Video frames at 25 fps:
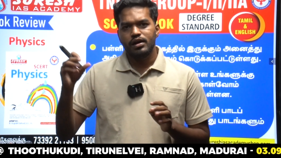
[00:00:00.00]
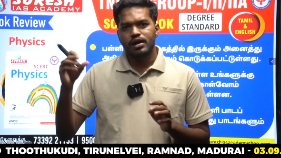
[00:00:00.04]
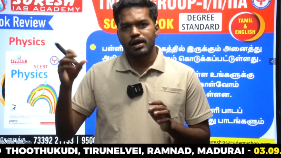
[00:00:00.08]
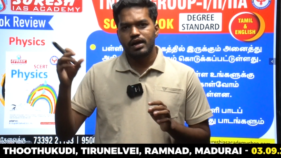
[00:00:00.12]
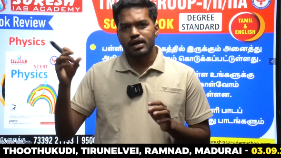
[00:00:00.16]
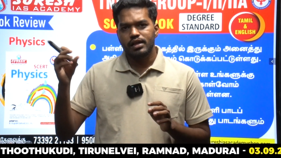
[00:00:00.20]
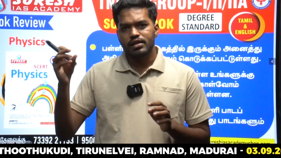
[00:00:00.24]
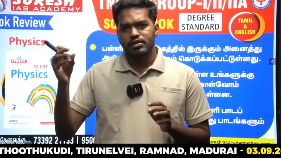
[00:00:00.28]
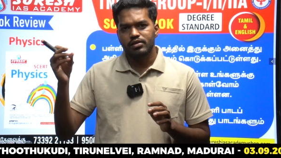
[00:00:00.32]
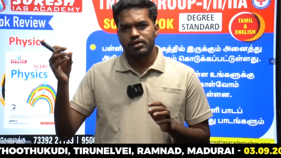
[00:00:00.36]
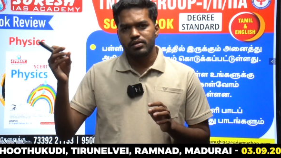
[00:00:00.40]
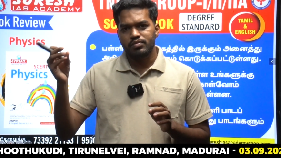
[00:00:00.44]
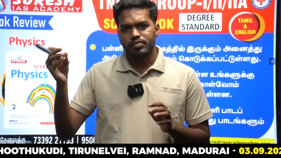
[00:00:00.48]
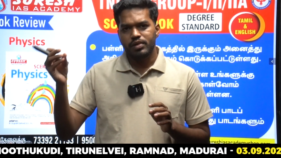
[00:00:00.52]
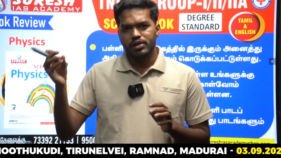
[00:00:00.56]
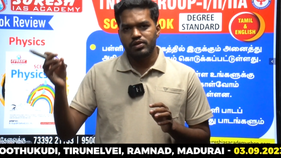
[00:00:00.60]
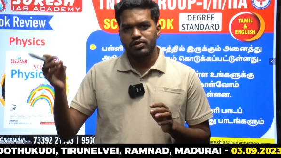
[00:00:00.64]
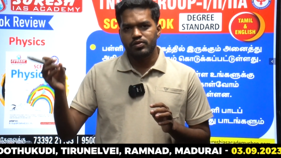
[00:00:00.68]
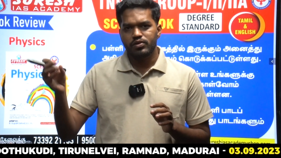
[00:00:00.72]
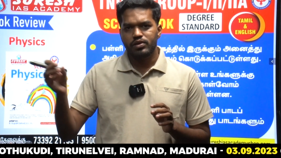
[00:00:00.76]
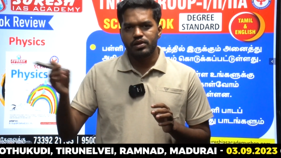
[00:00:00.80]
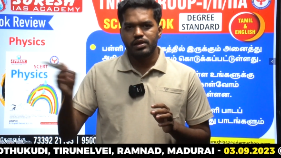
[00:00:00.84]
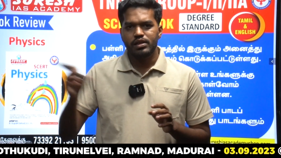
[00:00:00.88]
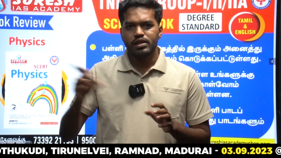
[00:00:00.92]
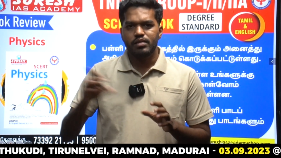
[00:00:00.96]
அடுத்து வந்து
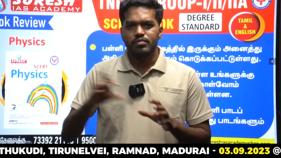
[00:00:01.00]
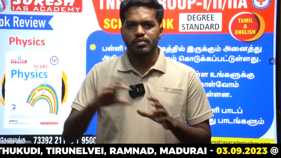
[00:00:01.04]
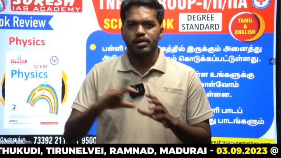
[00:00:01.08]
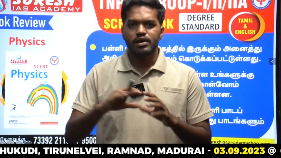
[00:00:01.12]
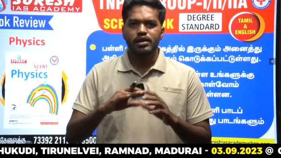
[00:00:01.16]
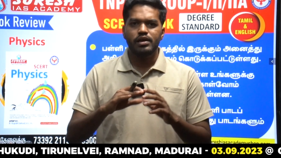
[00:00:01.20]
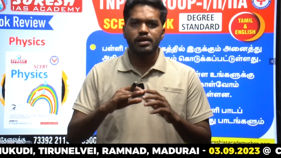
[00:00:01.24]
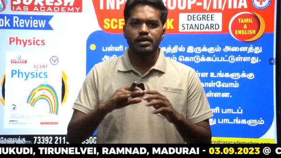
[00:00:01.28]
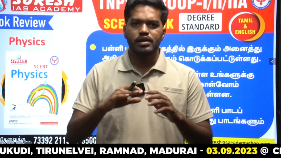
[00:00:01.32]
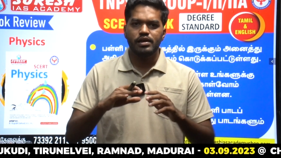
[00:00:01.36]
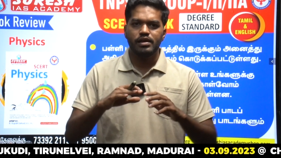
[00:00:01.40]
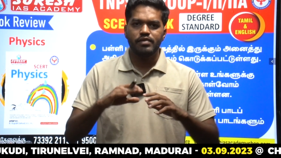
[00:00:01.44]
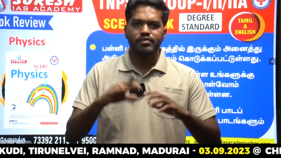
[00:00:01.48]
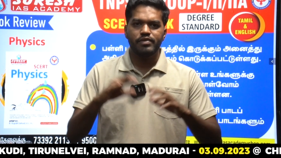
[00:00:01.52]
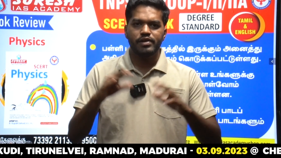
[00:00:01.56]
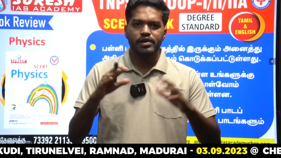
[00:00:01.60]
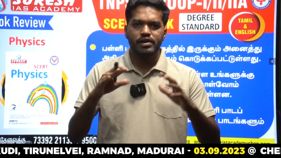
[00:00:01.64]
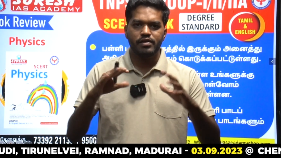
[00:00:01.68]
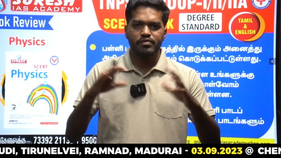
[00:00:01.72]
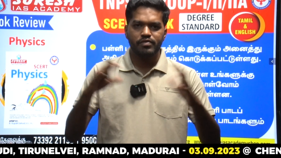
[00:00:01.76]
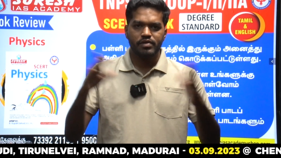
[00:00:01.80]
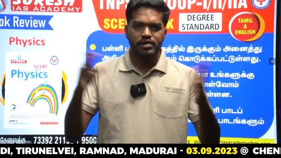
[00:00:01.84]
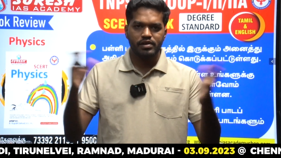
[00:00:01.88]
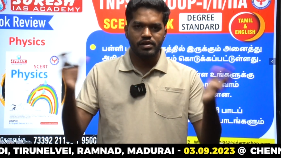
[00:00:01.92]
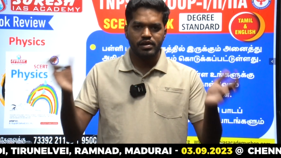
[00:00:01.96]
பதினொன்று இந்த மாதிரி டிஃப்ரெண்ட்
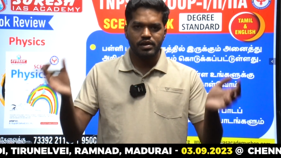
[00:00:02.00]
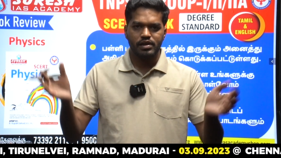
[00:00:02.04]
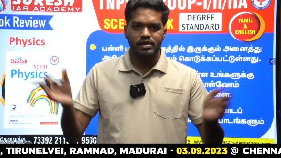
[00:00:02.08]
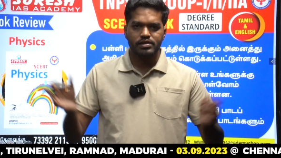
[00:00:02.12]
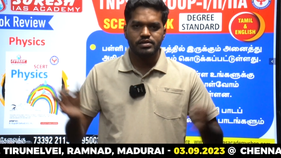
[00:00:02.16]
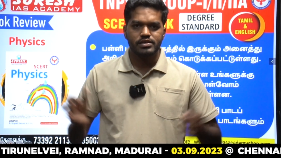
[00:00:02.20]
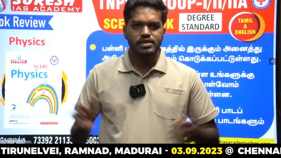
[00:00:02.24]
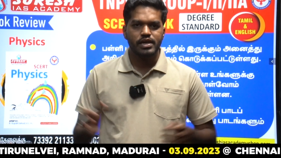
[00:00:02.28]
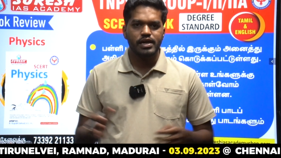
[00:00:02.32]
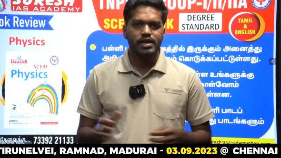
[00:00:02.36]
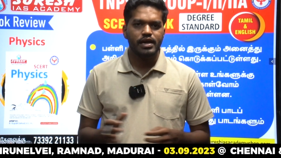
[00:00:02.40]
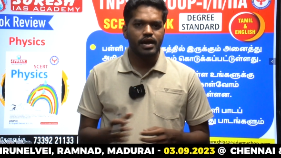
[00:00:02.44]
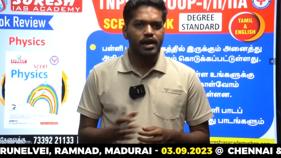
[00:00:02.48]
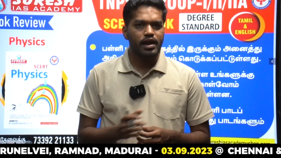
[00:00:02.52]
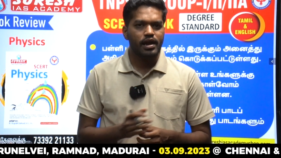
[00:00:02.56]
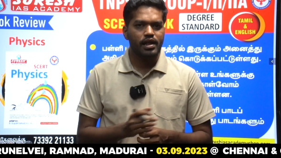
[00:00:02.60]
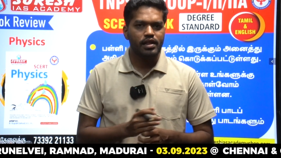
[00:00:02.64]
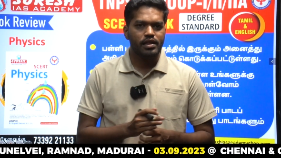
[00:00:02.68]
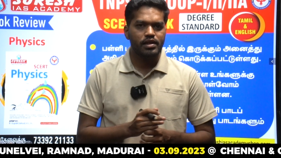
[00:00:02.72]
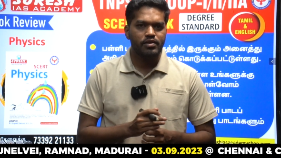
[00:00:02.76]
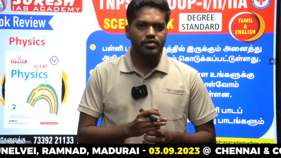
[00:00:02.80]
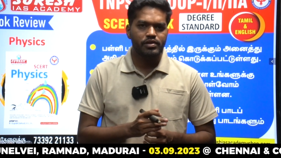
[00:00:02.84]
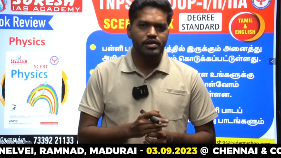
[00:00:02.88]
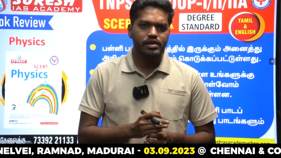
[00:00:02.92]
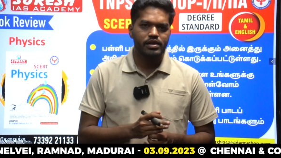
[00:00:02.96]
டிஃப்ரெண்ட் ஸ்டாண்டர்டில்
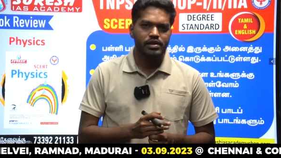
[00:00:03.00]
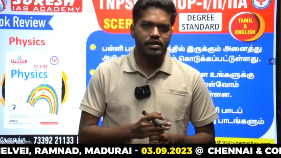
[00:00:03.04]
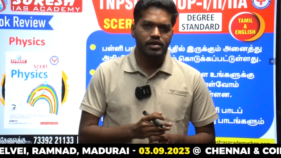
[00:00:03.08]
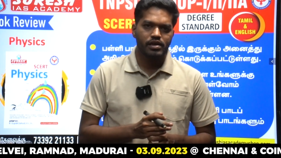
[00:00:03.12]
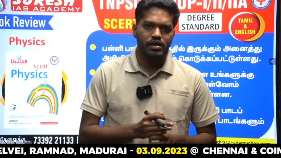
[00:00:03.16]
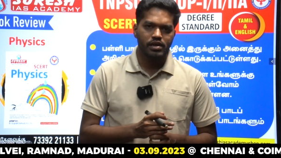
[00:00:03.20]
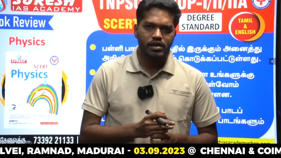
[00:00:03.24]
தான் வந்து